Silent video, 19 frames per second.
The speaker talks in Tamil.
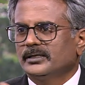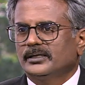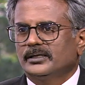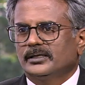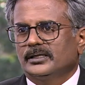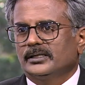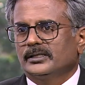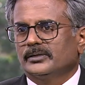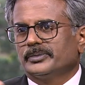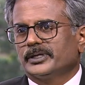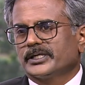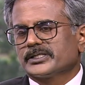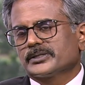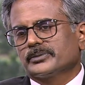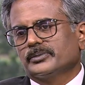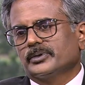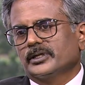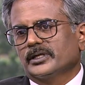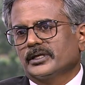இது
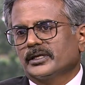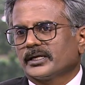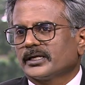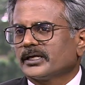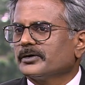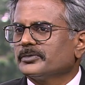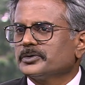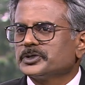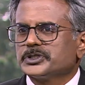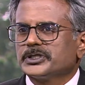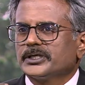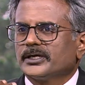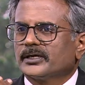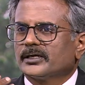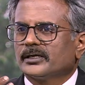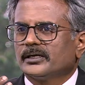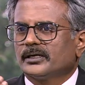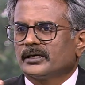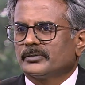பேசும்போதே நிறைய
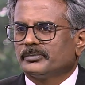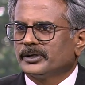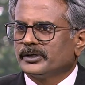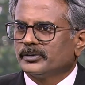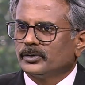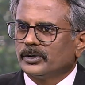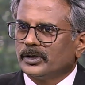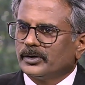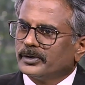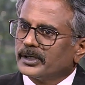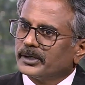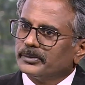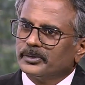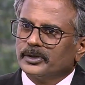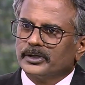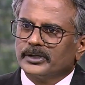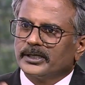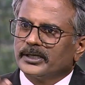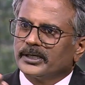விஷயங்கள் அப்படி உள்ளே
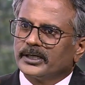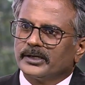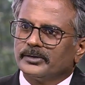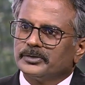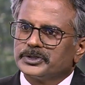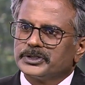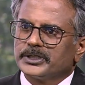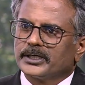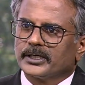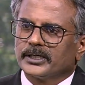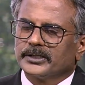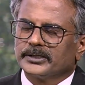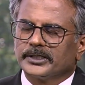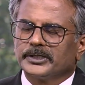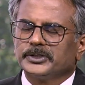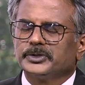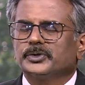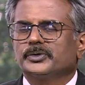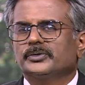வரும்போதே நிறைய விஷயங்கள்
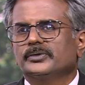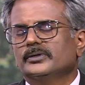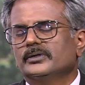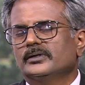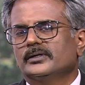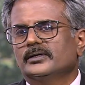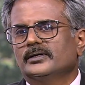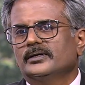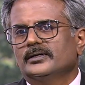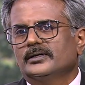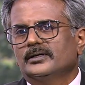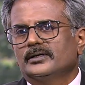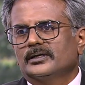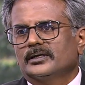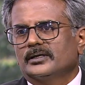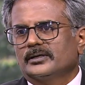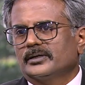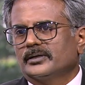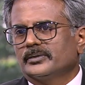தெரிஞ்சிடும்
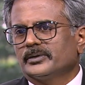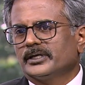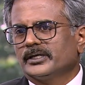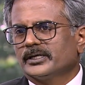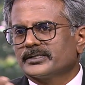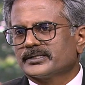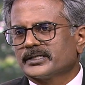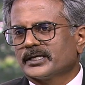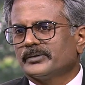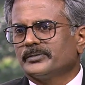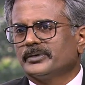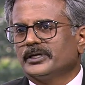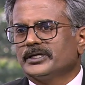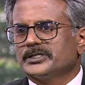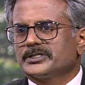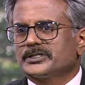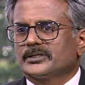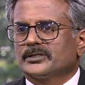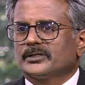அதுமாதிரி
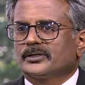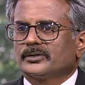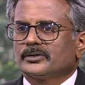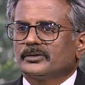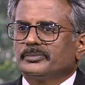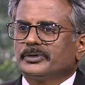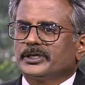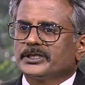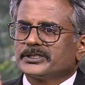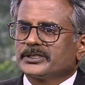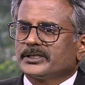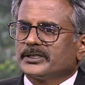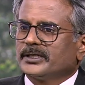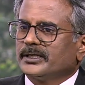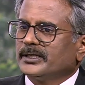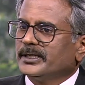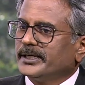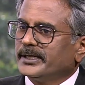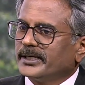எக்ஸாமினேஷன்றதும் பேஷண்ட்டை
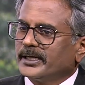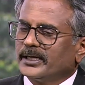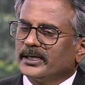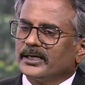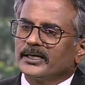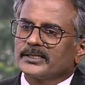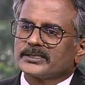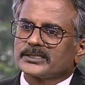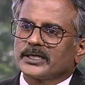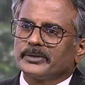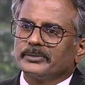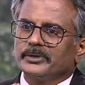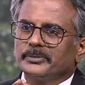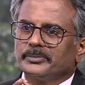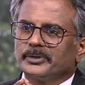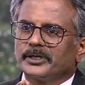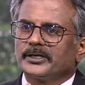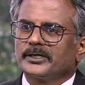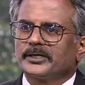டீட்டெயிலாக எக்ஸாமின்
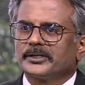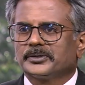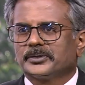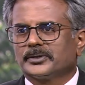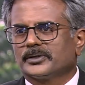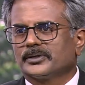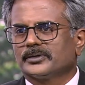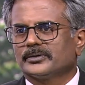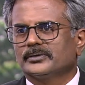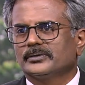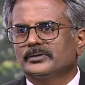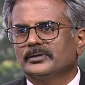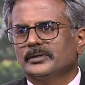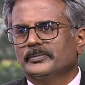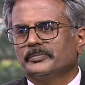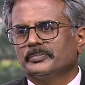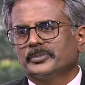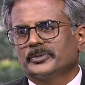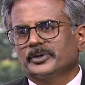பண்ணுறதுன்றதும்
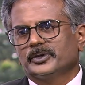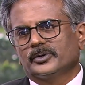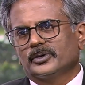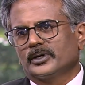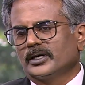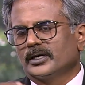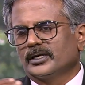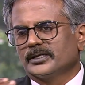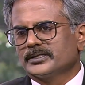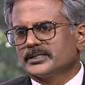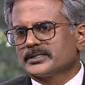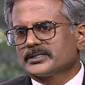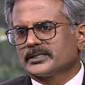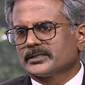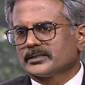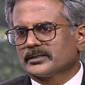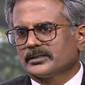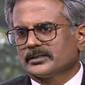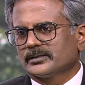
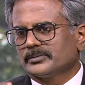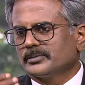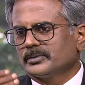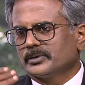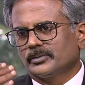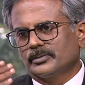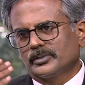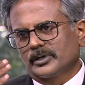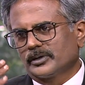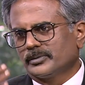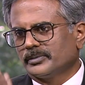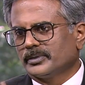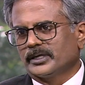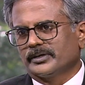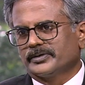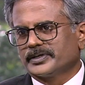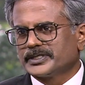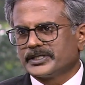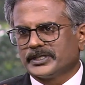நியூராலஜிஸ்ட்டுக்கு ரொம்ப ரொம்ப
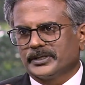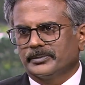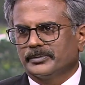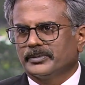அவசியம்